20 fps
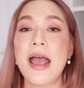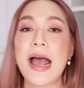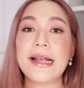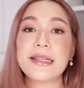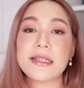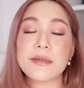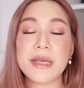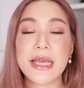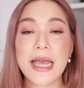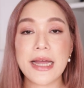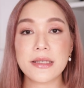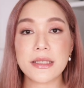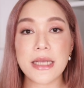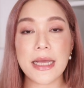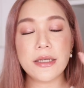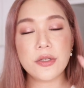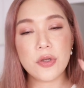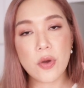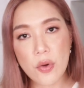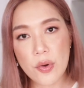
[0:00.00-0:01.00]
อาจจะมีการ
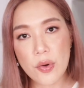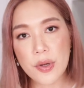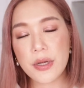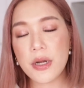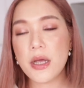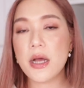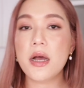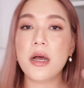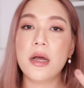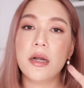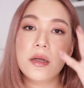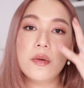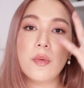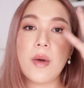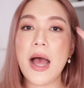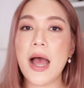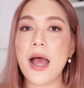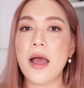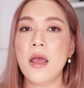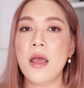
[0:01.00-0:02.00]
ใช้โทนเนอร์หรือ
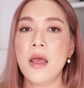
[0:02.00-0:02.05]
ว่า